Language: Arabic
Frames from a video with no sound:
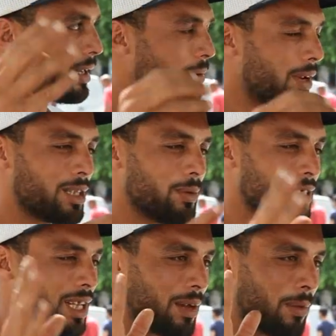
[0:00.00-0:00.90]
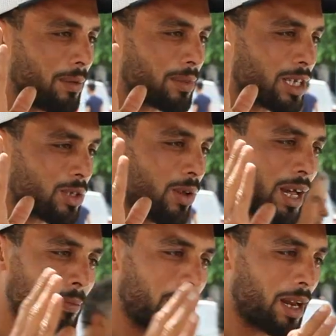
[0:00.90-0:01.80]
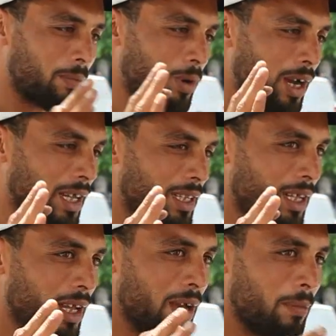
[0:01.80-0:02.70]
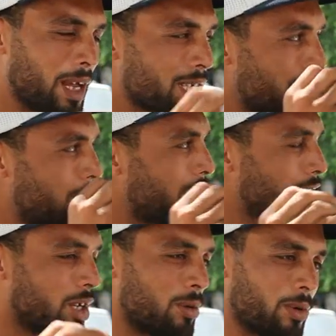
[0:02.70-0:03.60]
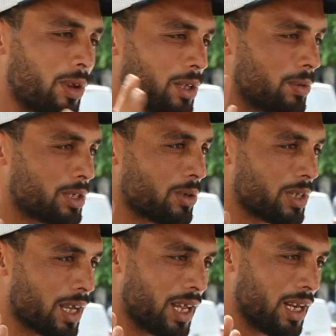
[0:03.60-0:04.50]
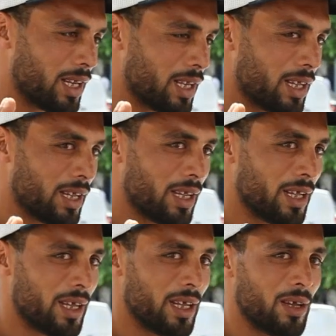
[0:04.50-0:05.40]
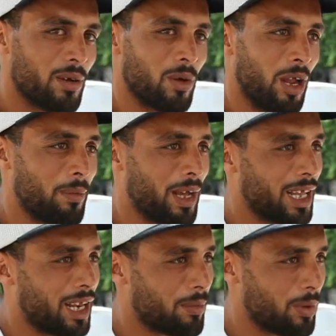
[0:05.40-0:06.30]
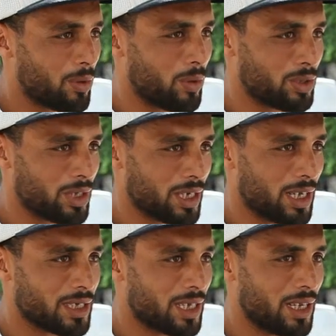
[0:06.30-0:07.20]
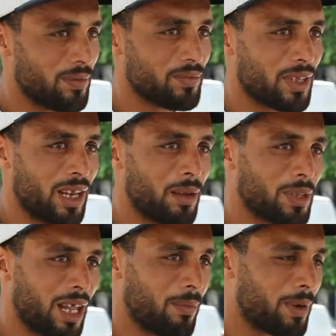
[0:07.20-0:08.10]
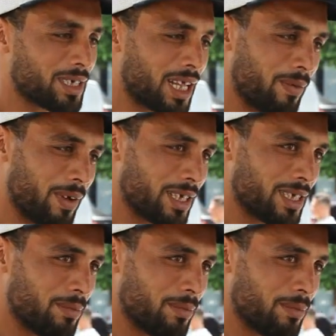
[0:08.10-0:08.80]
كنا توانسه لا محمد بيان سور كنا توانسه واحد نقشه ملق جنوب وكنا توانسه اختي غالي نحب نحكي لك موضوع جيست خاص البطاله برشا رفيق ياسين